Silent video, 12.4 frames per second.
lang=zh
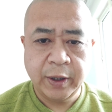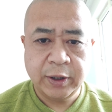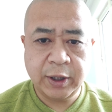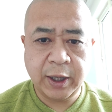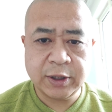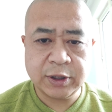
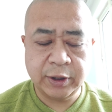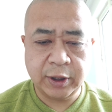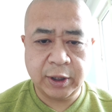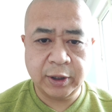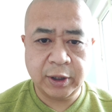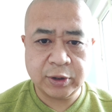应该是能
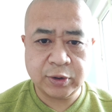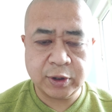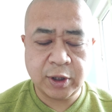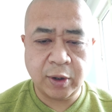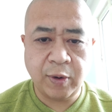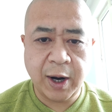和他说
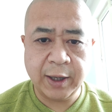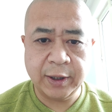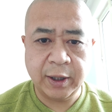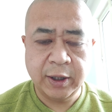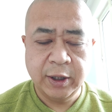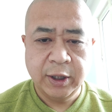上话
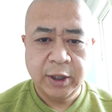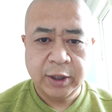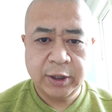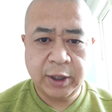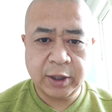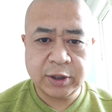的，
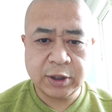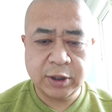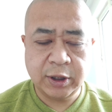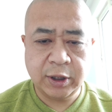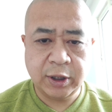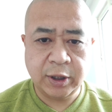应该
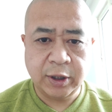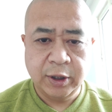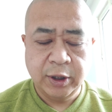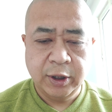是。